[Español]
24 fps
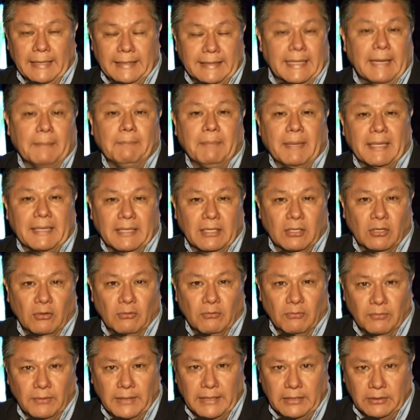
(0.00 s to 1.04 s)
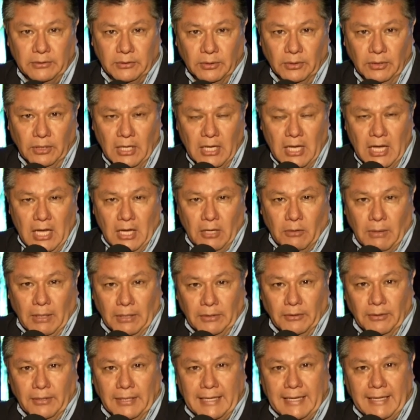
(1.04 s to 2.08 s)
etapa de conflicto
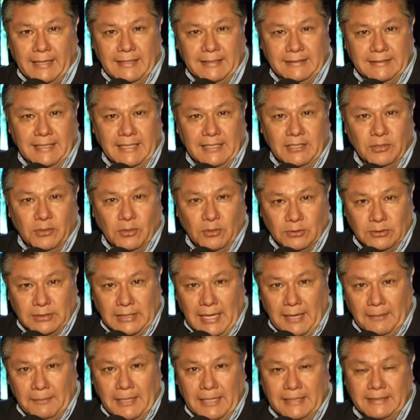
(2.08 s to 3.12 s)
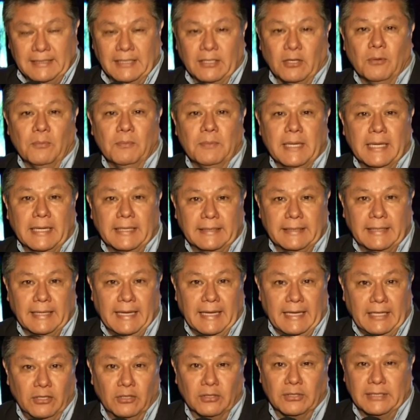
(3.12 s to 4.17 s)
cuando deja de ser Yugoslavia y se
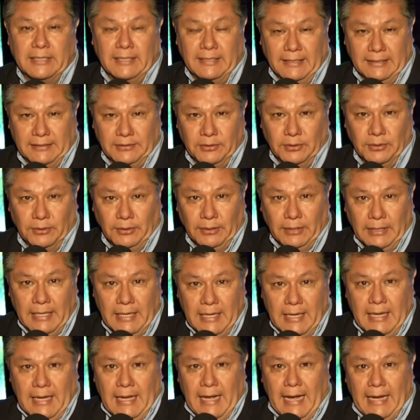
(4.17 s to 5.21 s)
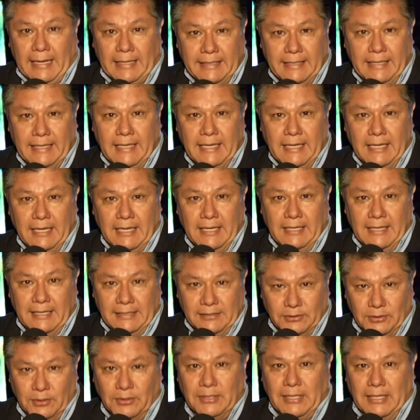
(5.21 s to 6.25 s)
convierte en otra nación. Aquí la
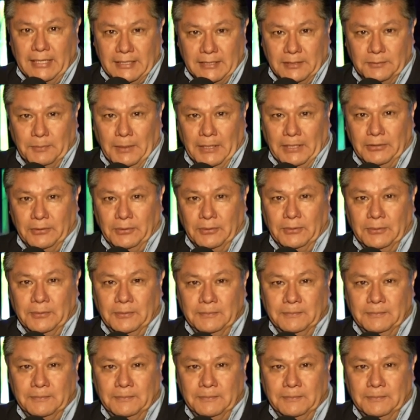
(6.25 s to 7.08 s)
historia al respecto.